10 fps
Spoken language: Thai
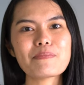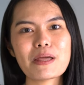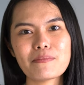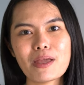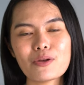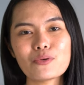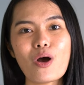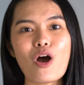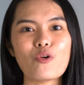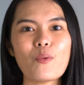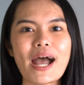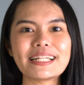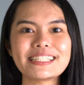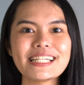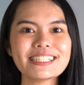เป็นเมนูของหวา
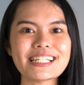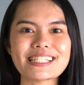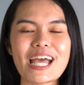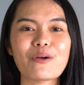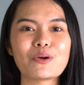นที่ติดใจ